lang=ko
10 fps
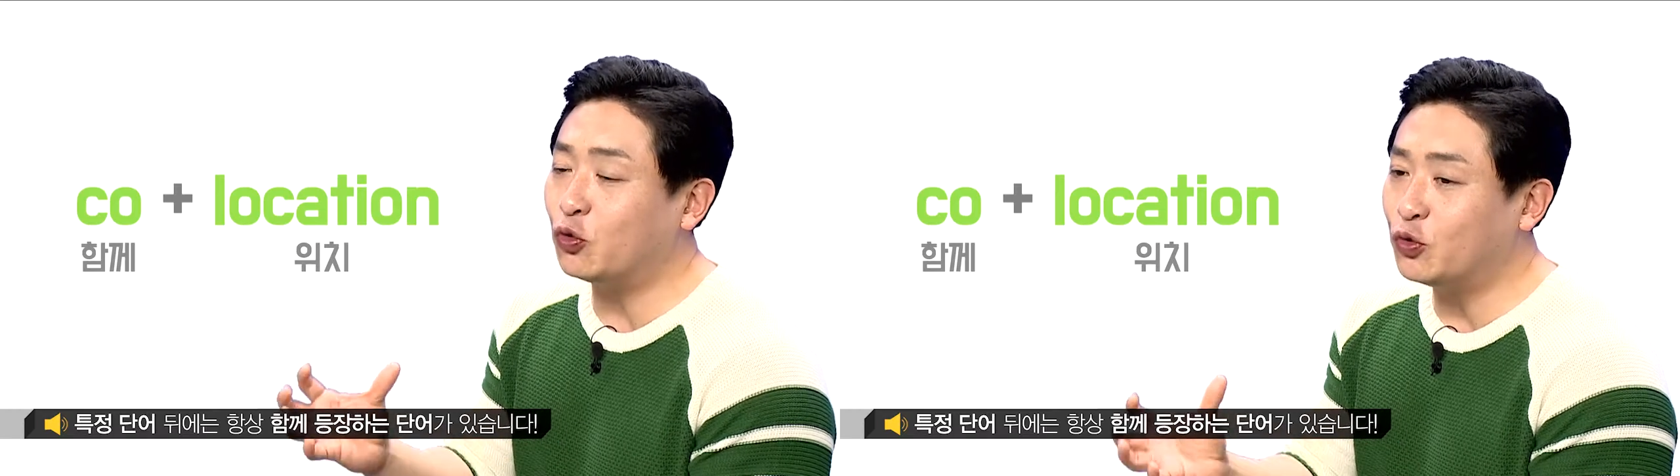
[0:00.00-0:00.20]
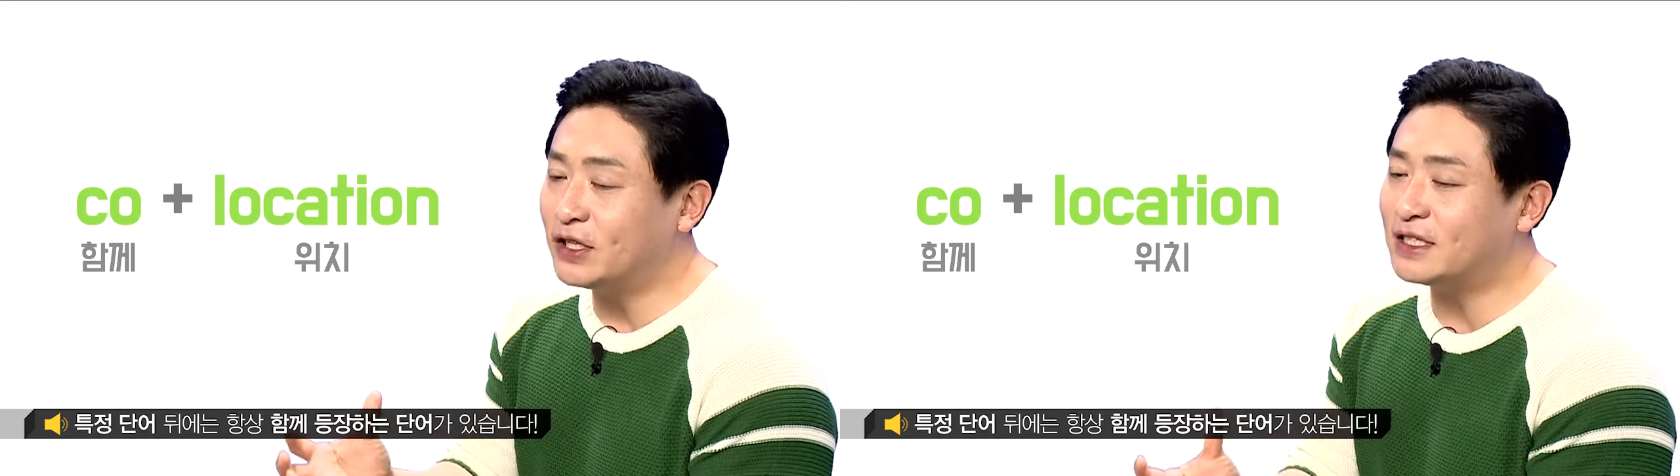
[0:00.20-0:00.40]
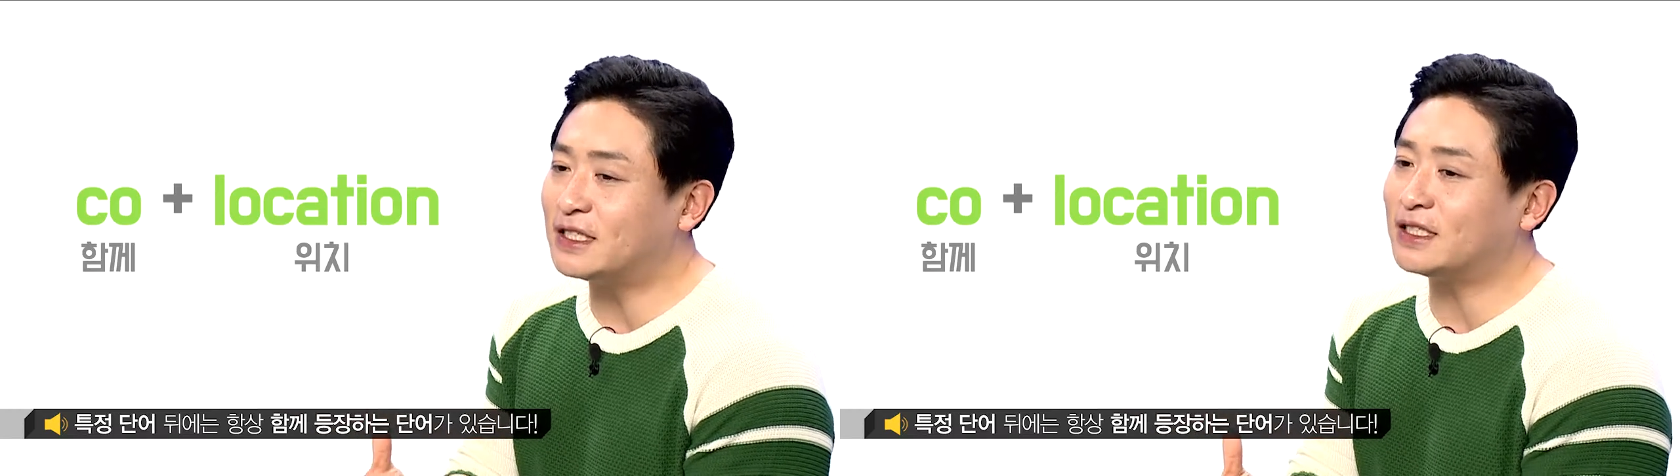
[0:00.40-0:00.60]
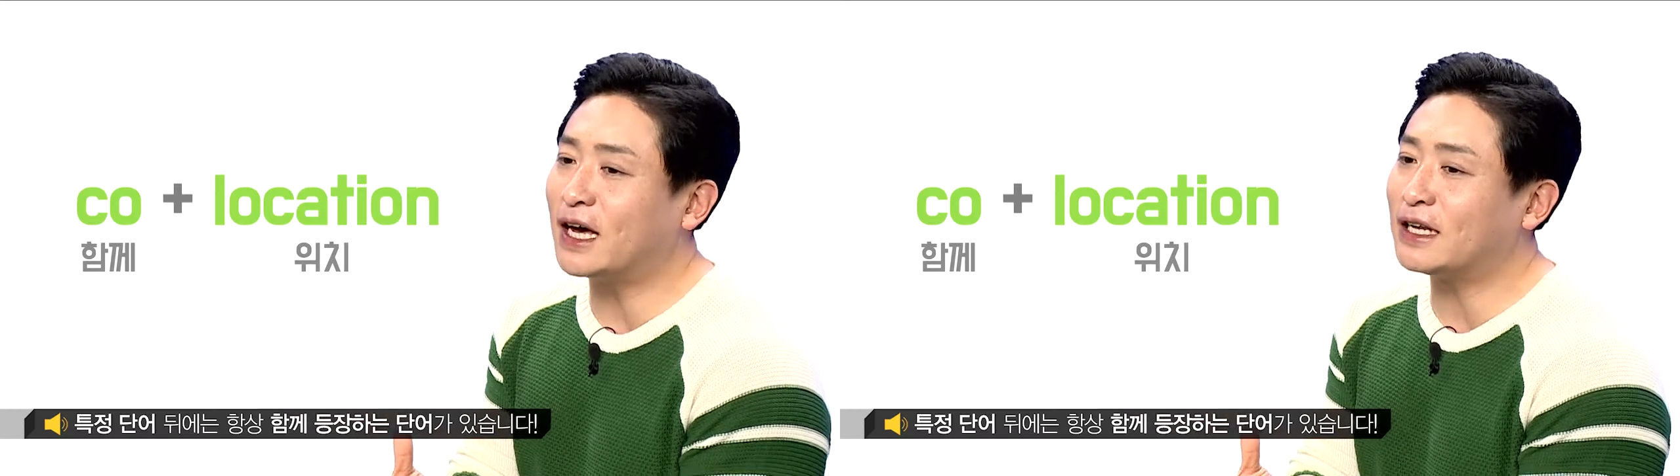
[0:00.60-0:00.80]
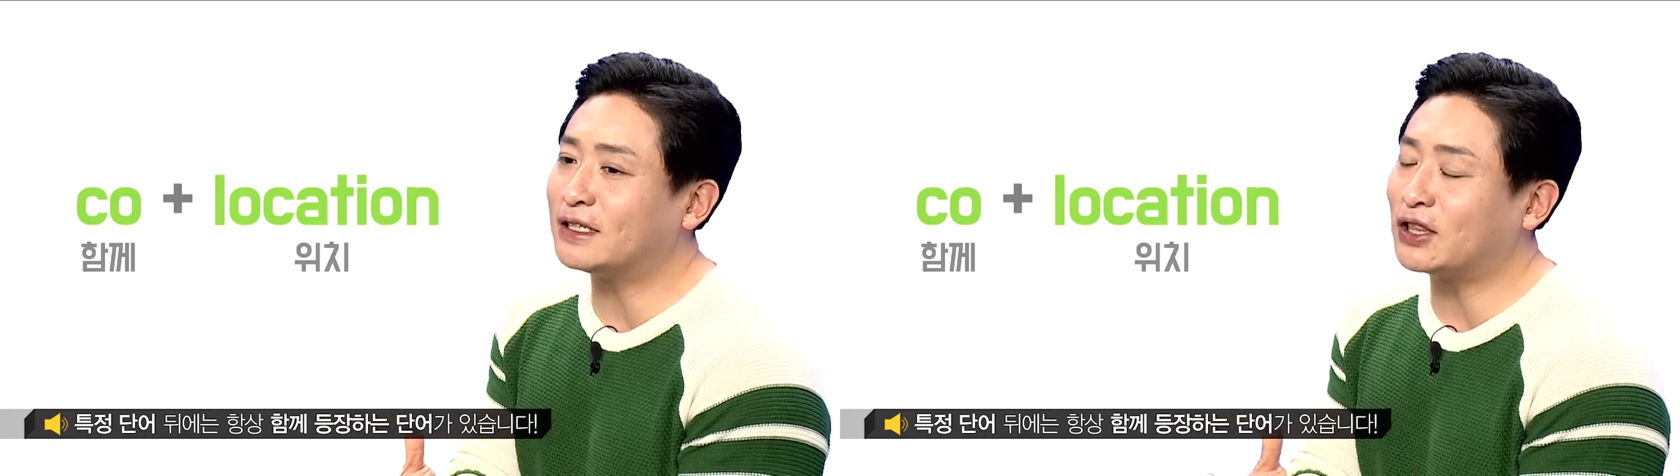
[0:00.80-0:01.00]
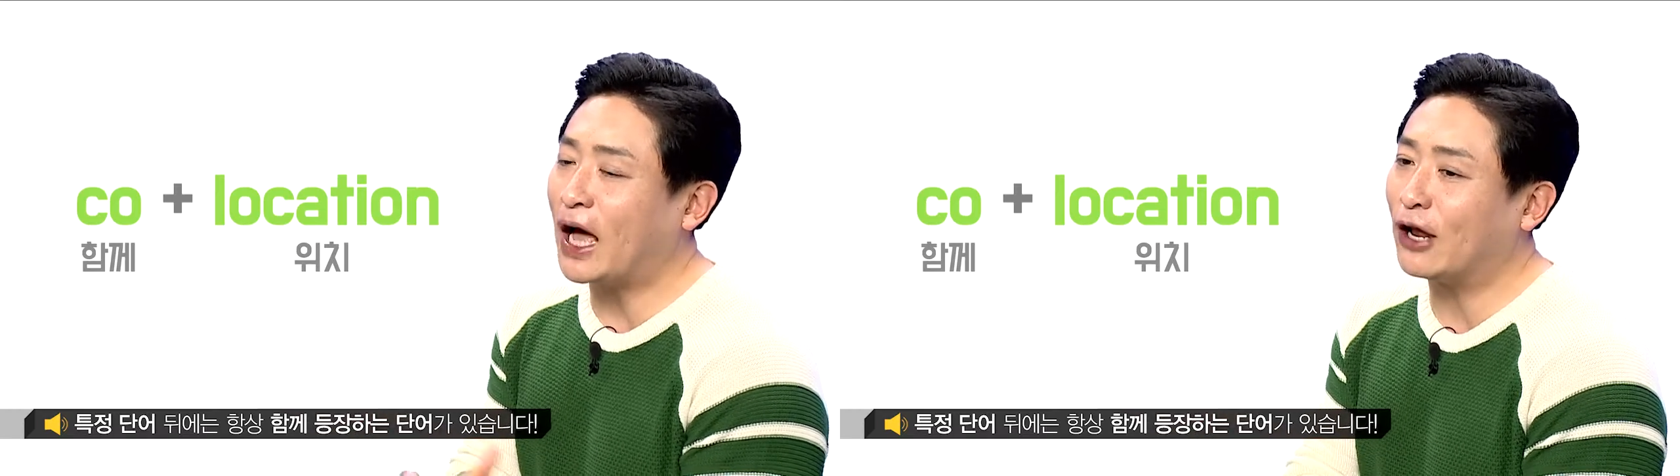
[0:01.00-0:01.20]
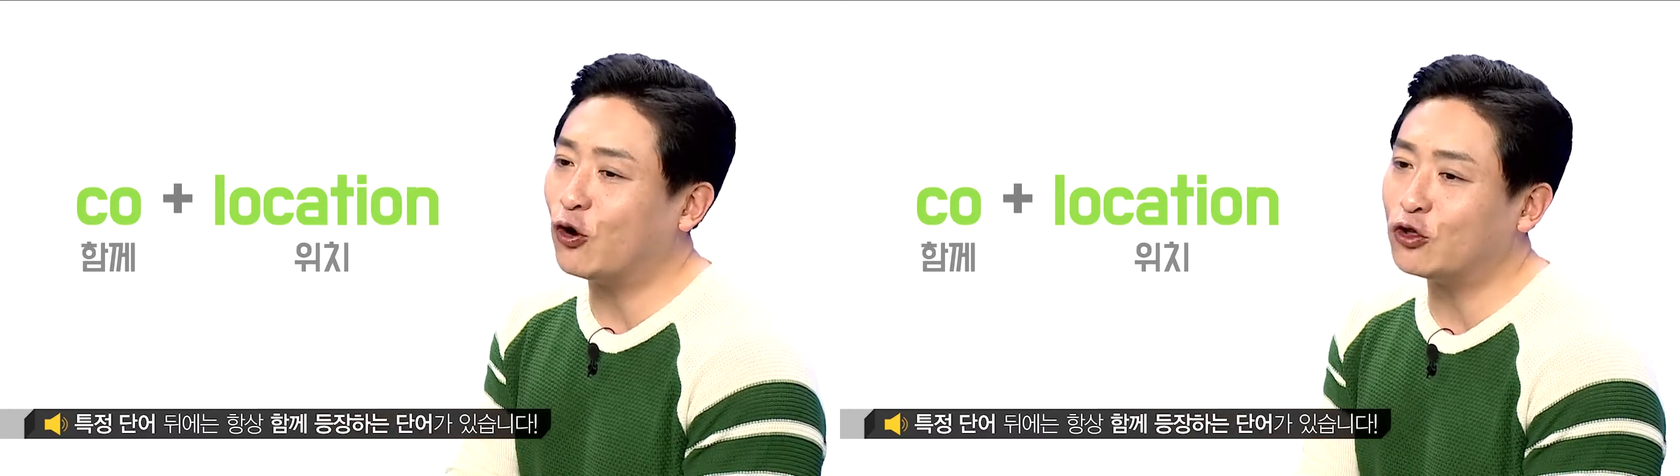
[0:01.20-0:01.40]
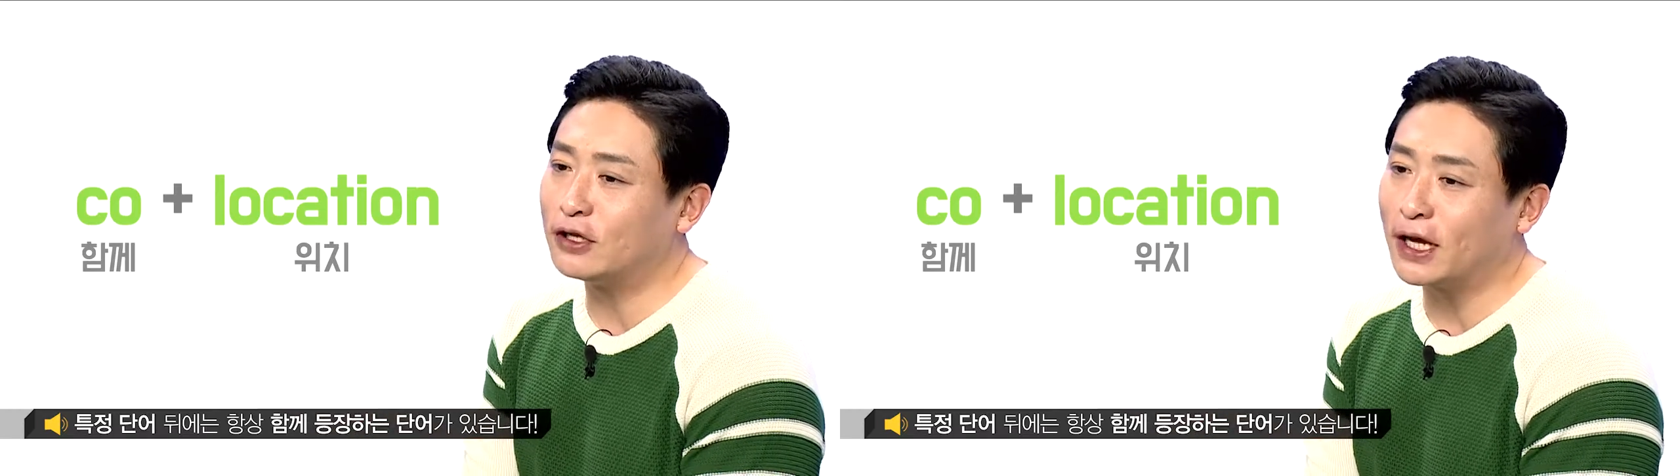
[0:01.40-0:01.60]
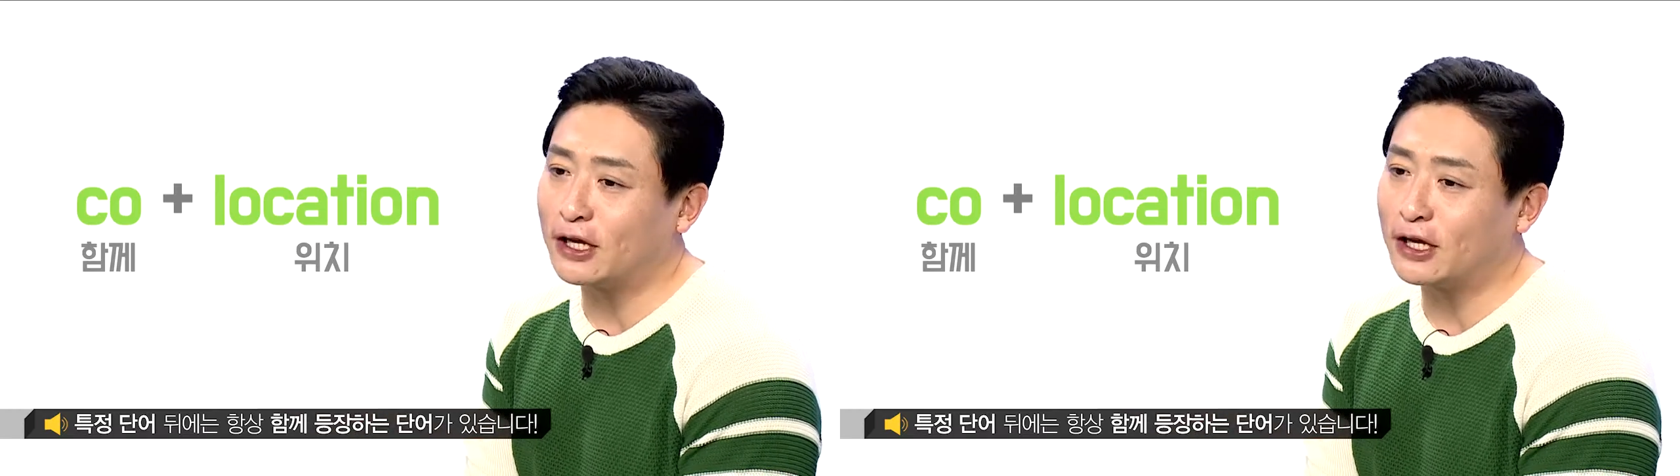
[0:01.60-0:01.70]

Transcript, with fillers: 위치하는 단어들의